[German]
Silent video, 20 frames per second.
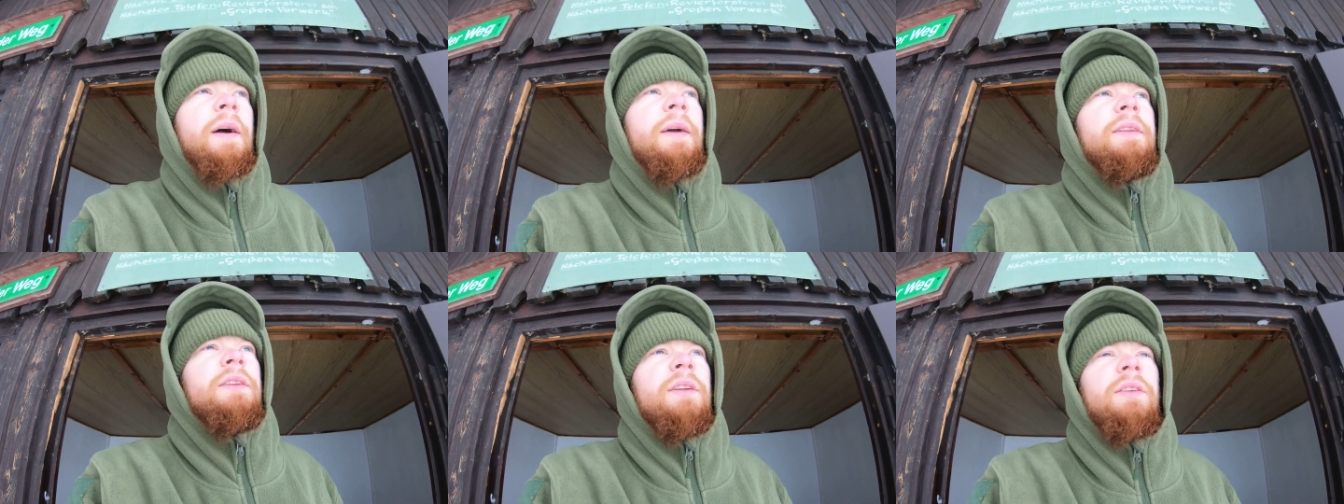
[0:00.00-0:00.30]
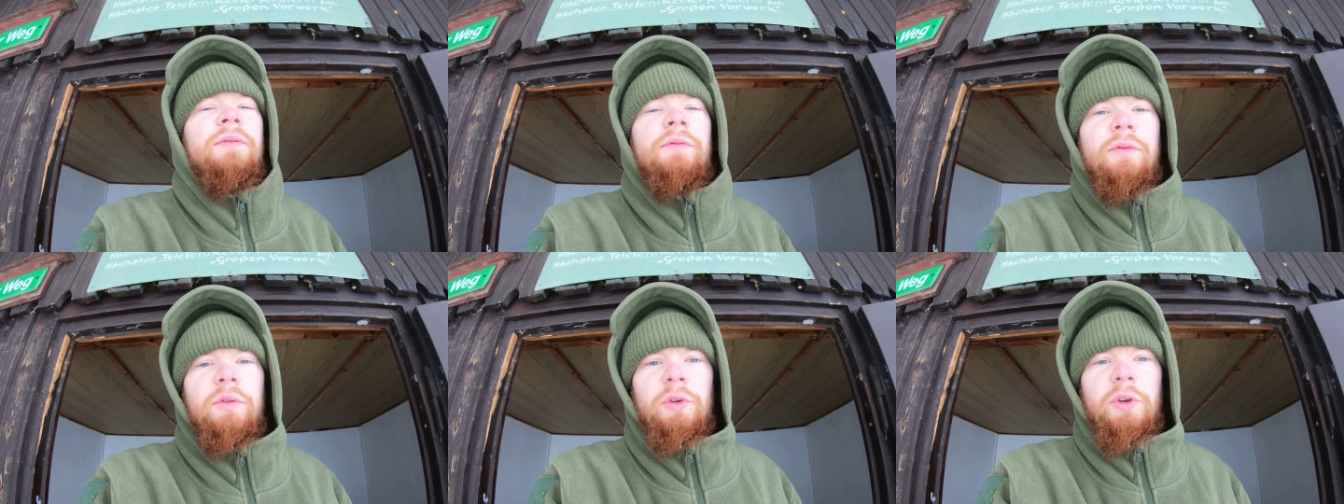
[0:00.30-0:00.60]

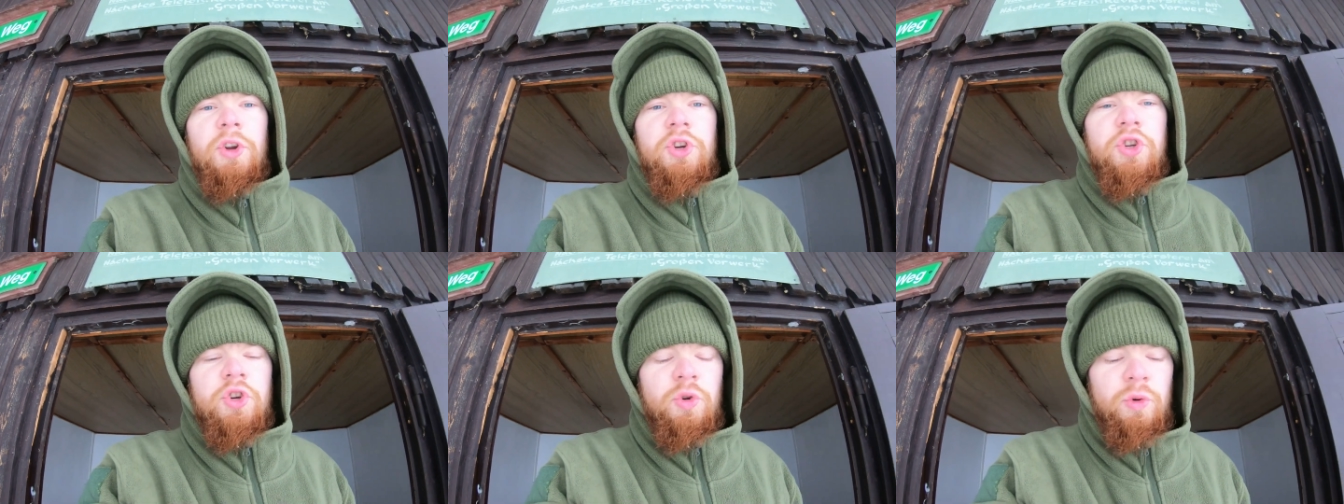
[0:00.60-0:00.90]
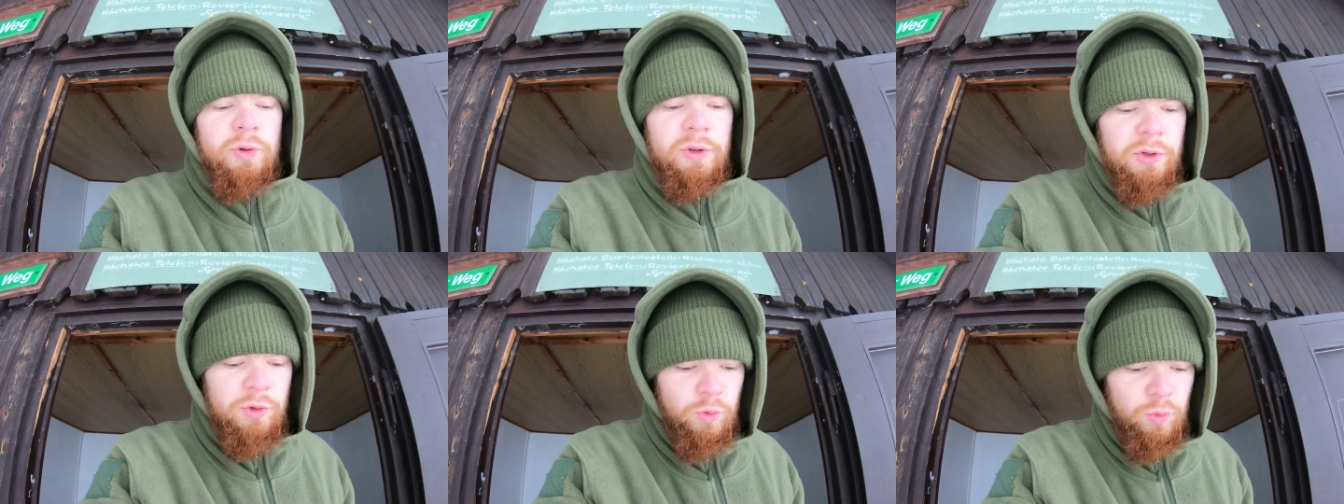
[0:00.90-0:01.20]
einen
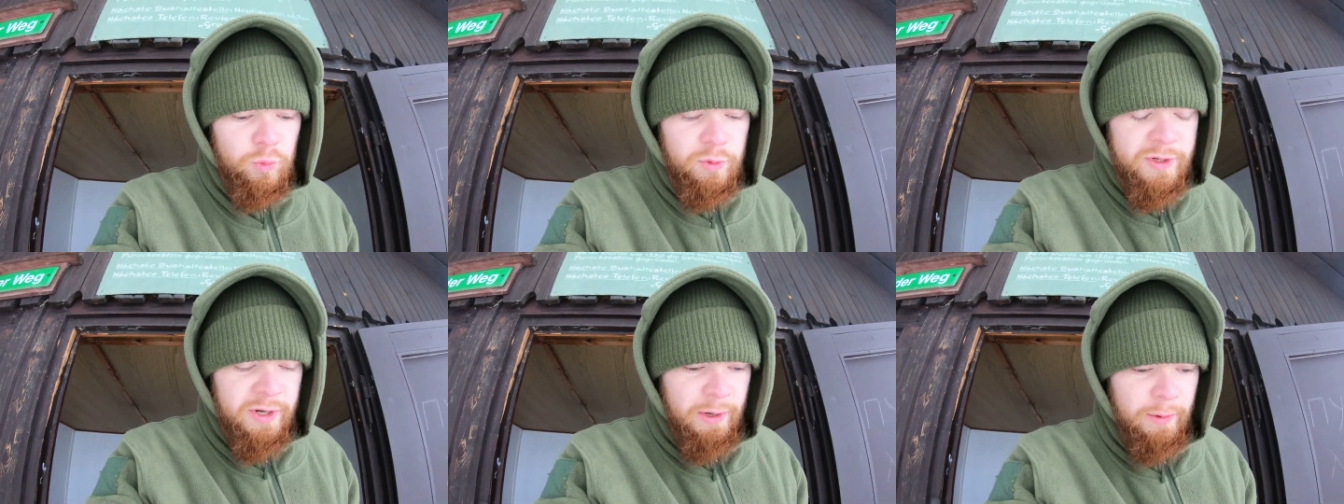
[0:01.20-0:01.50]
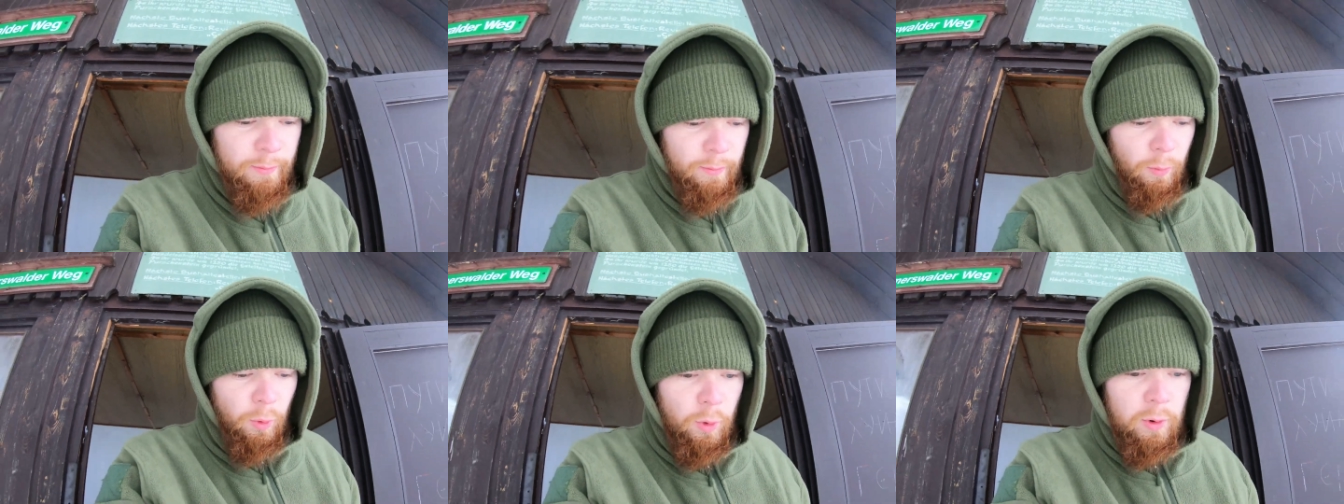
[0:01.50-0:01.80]
wunderschönen
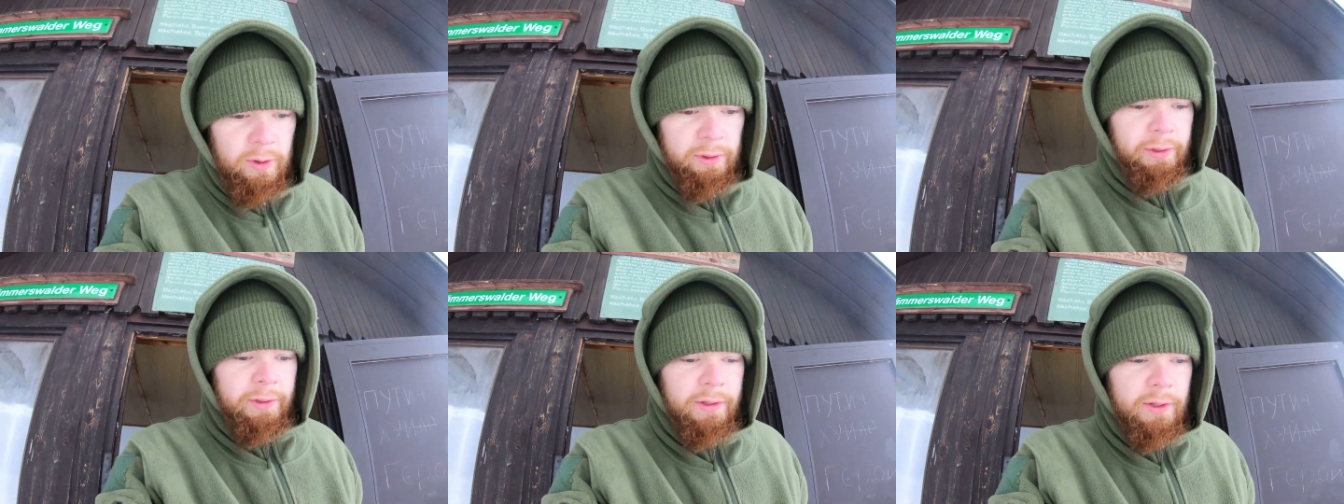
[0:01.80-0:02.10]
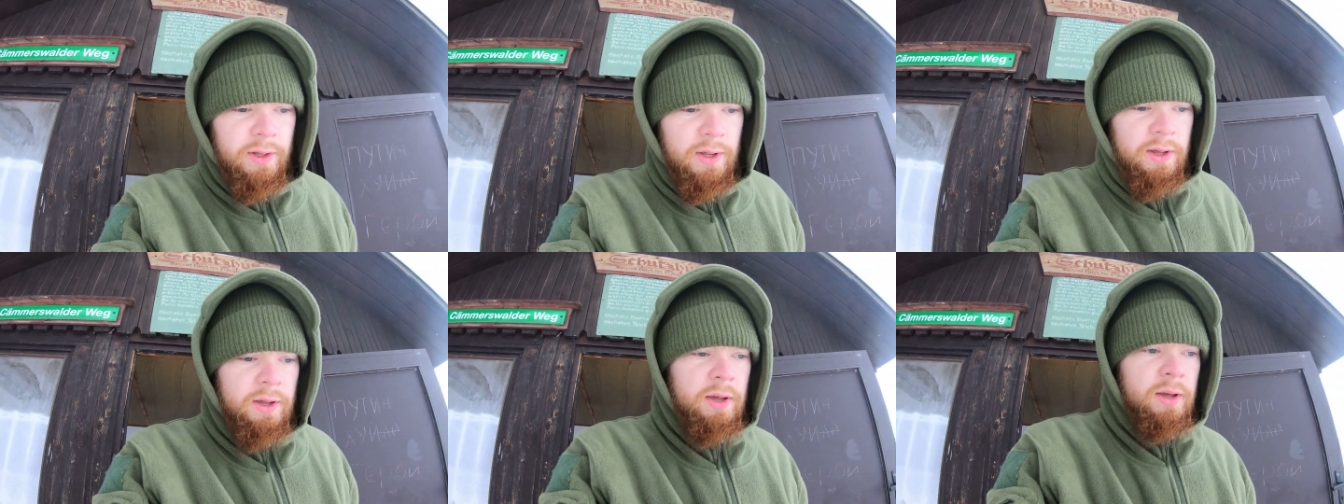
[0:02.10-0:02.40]
guten
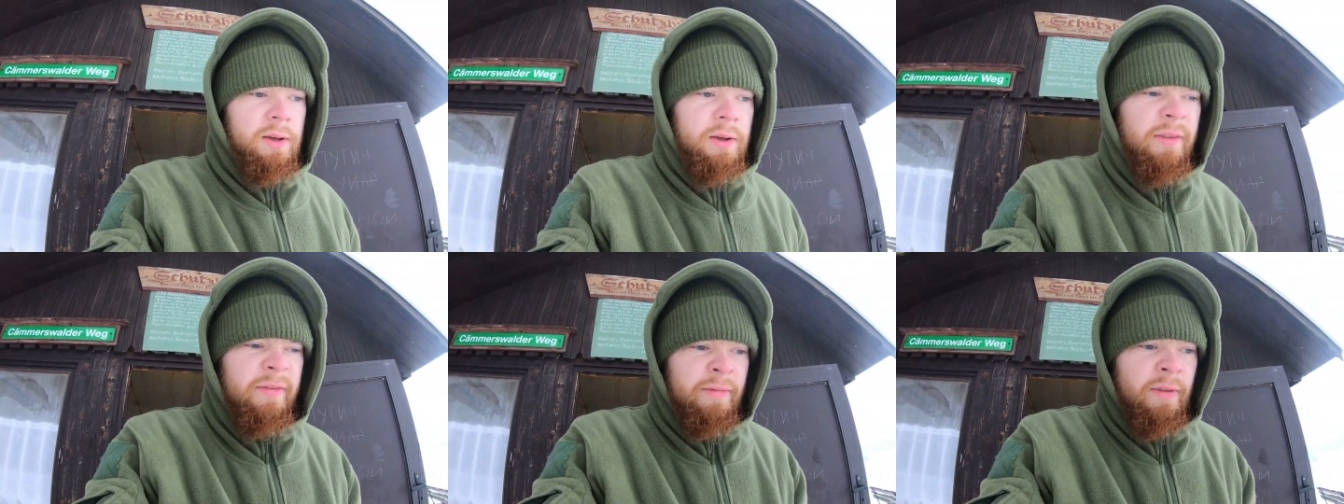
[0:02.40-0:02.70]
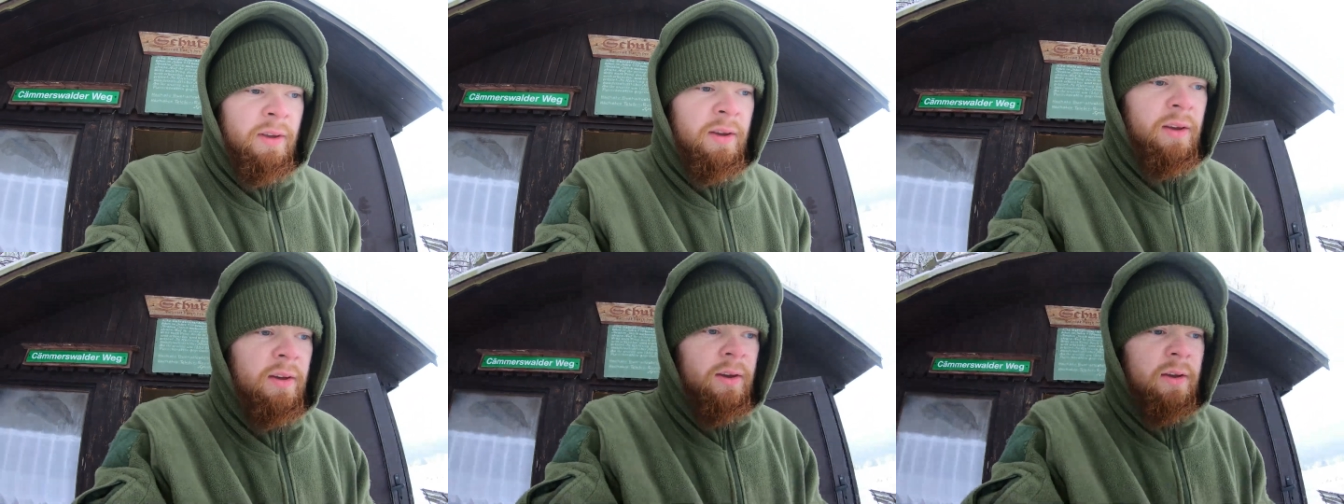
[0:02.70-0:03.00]
Morgen.
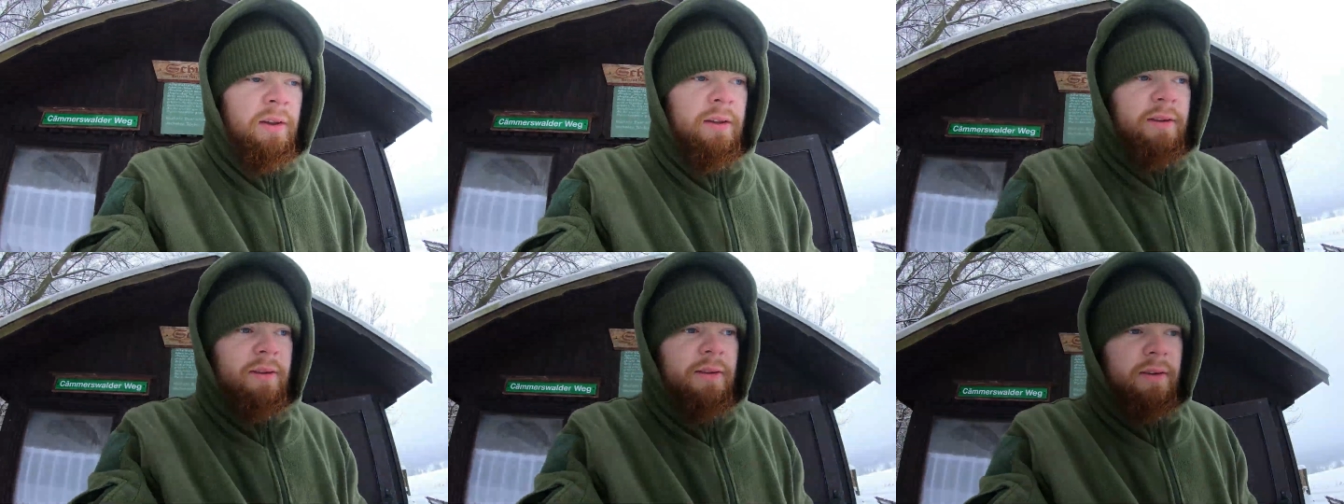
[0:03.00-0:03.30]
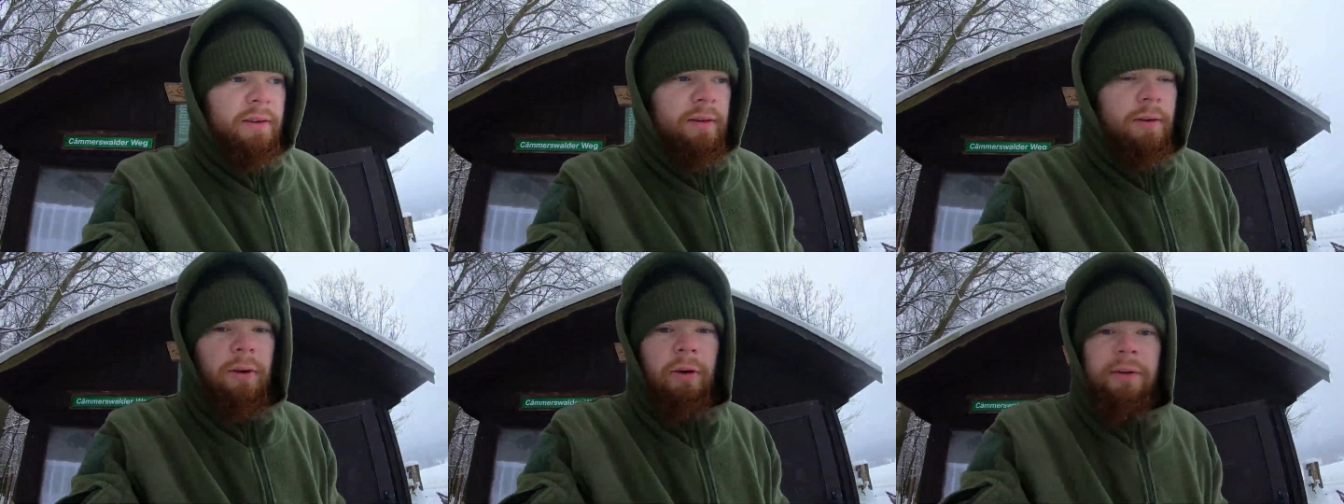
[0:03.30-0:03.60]

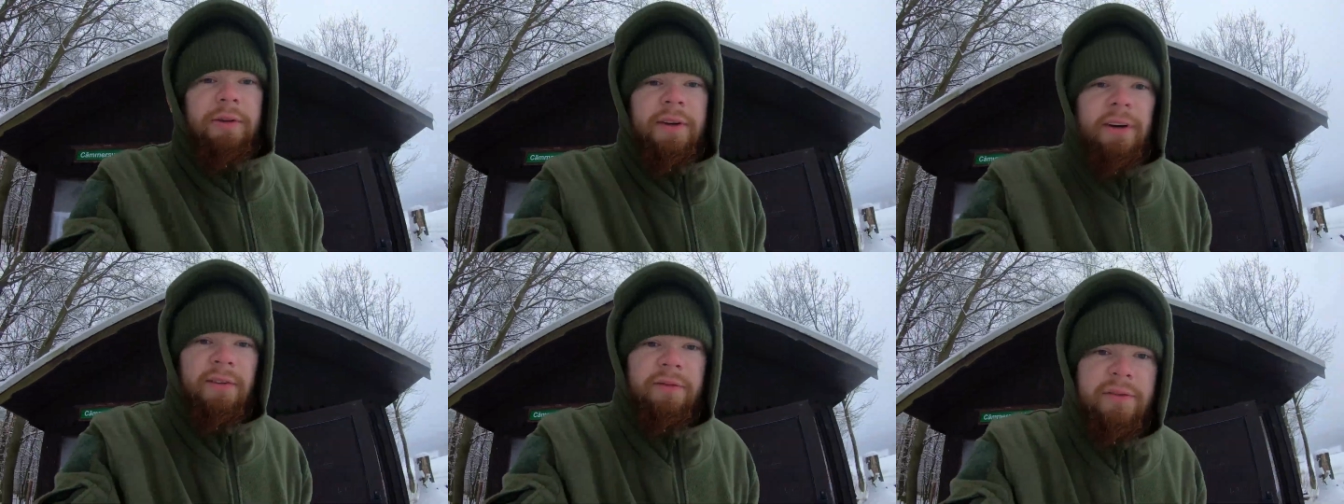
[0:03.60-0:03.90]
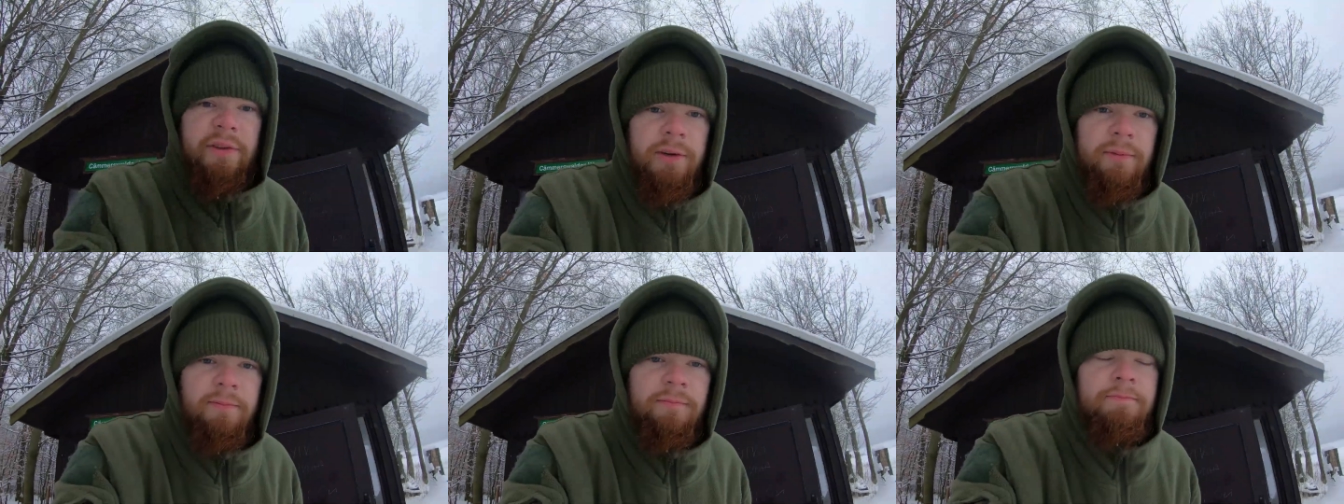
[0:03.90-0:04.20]
Ja, Tag
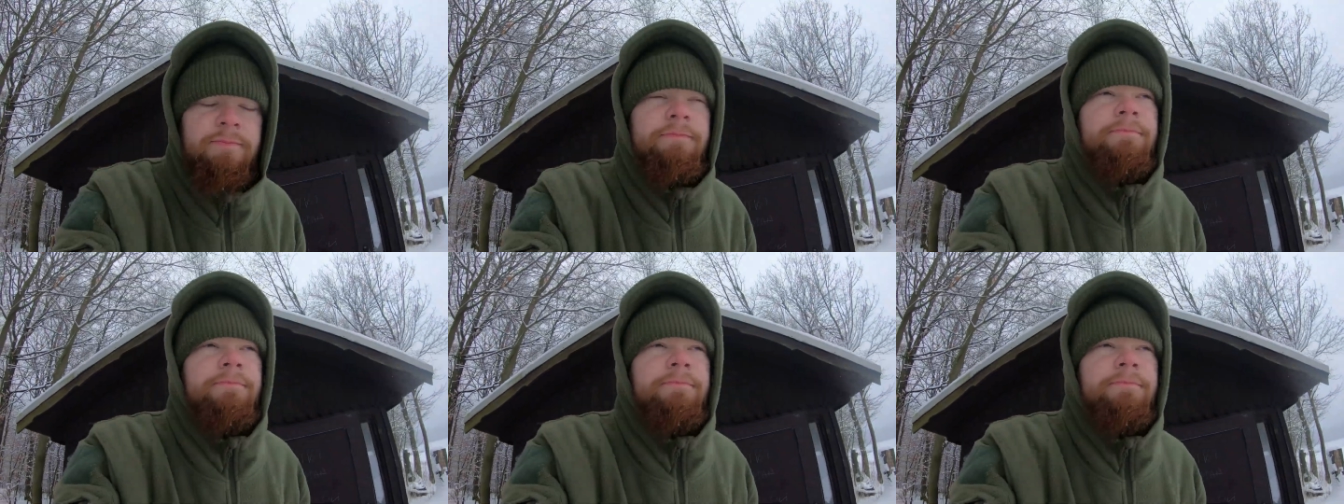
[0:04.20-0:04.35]
4.